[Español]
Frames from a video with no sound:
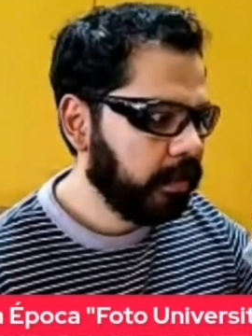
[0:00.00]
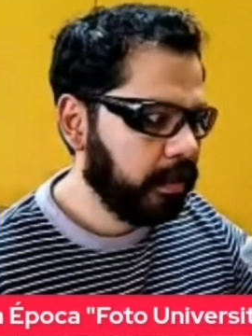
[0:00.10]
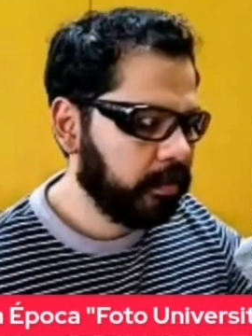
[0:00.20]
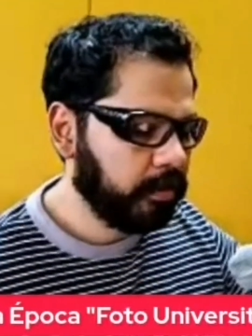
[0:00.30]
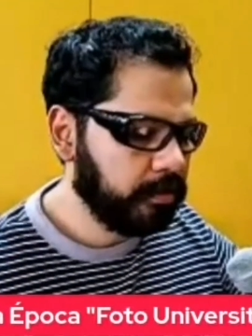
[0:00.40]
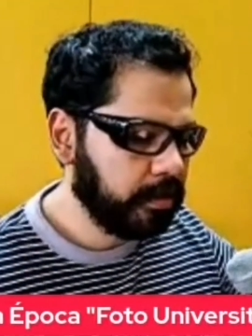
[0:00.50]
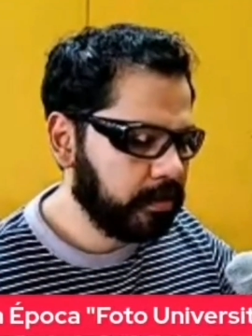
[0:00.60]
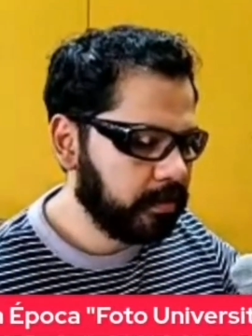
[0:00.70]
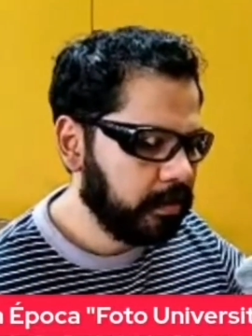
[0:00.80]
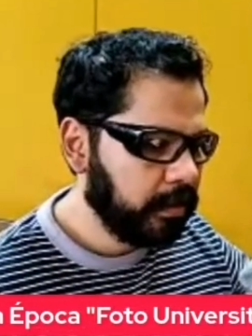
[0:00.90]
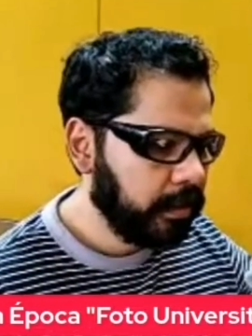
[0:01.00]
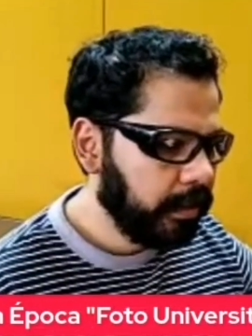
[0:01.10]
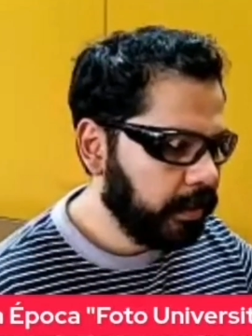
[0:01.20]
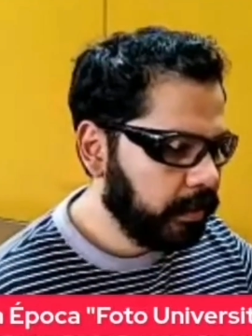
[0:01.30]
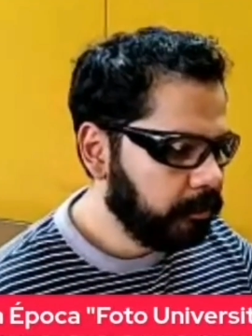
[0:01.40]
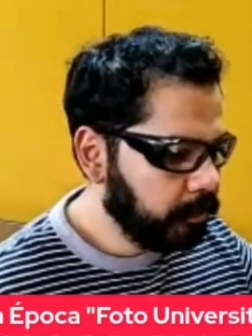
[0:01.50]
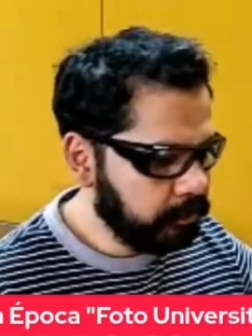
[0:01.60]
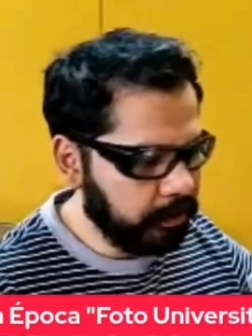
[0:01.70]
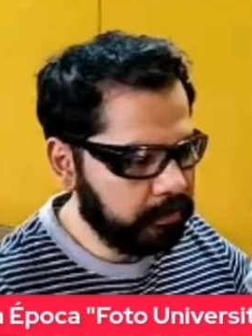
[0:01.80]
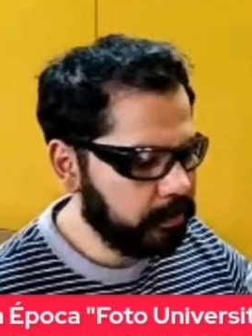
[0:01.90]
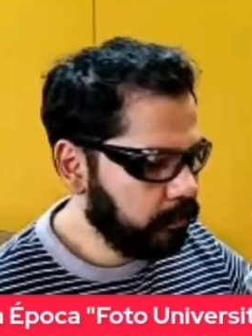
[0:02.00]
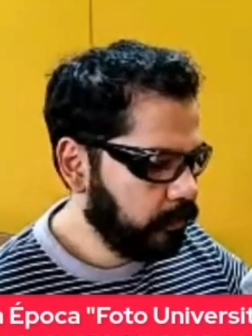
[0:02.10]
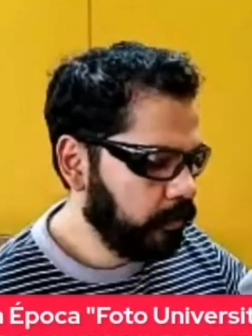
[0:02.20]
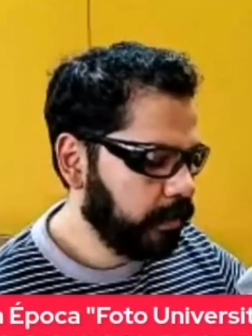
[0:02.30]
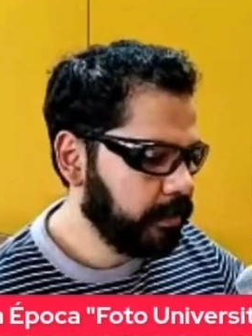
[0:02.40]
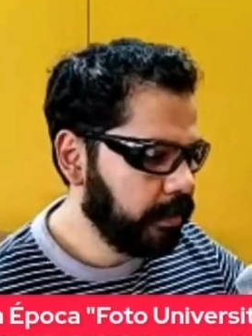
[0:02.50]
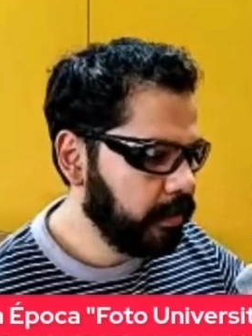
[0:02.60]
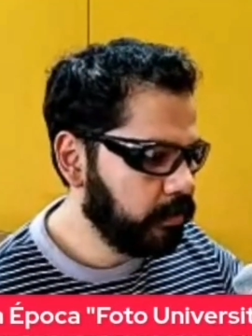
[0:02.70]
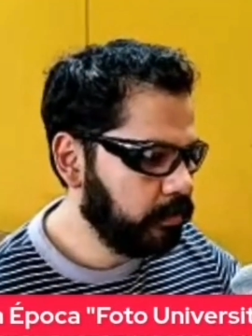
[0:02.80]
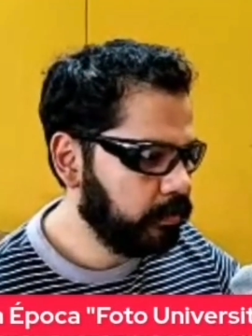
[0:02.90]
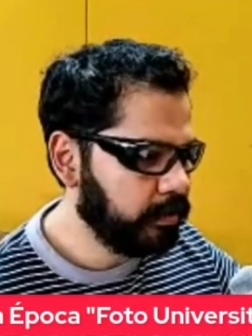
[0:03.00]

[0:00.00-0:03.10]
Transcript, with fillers: Entonces, eh, pues bueno, eso fue lo que se hizo.